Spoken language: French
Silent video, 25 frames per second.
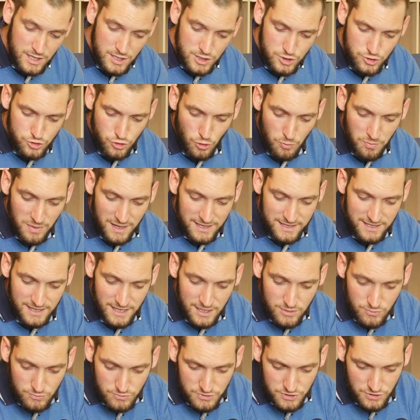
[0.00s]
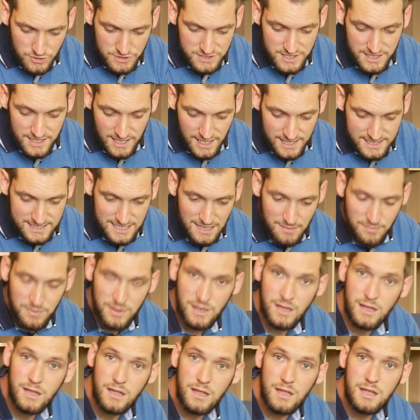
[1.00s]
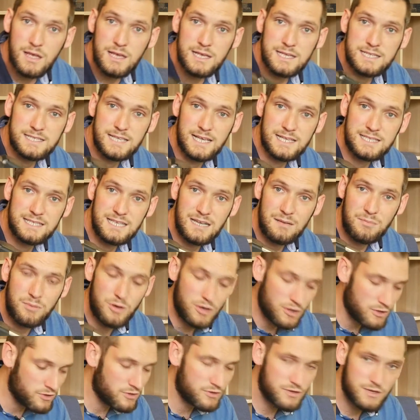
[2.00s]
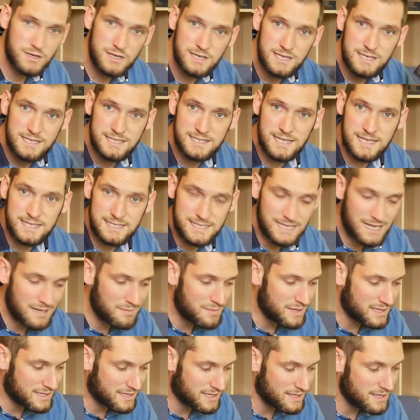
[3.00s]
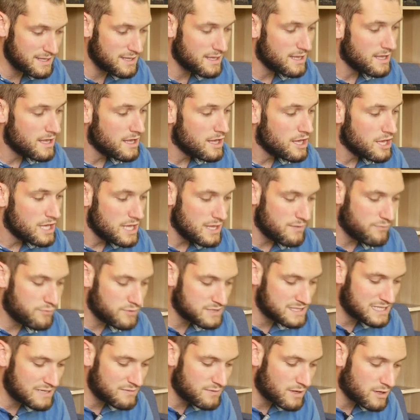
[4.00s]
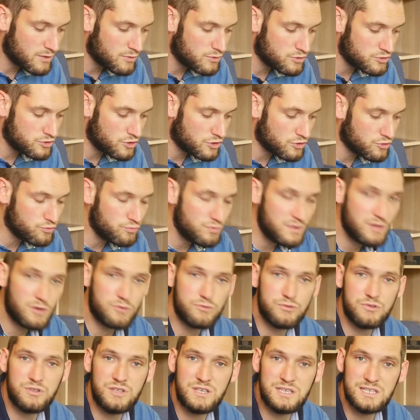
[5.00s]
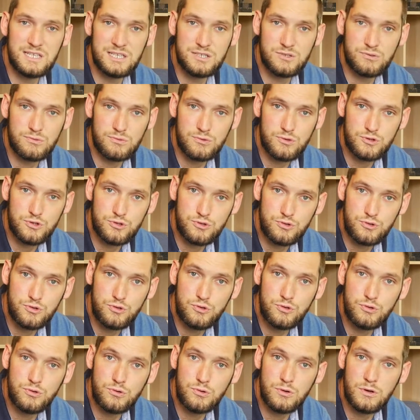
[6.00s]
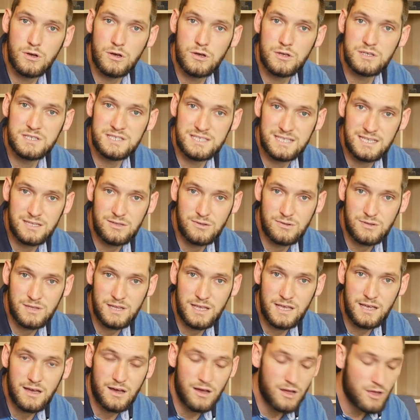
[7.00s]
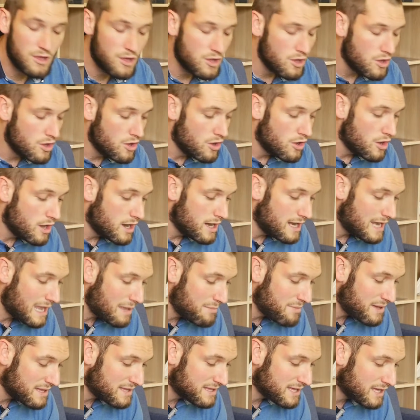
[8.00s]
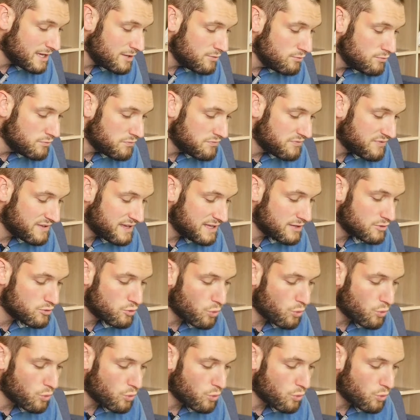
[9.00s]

sur batterie, donc c'est très simple, hein. ça c'est le bloc, ça, c'est la batterie. Il faut savoir qu'aujourd'hui, en utilisation de studio euh, sédentaire, la batterie nous fait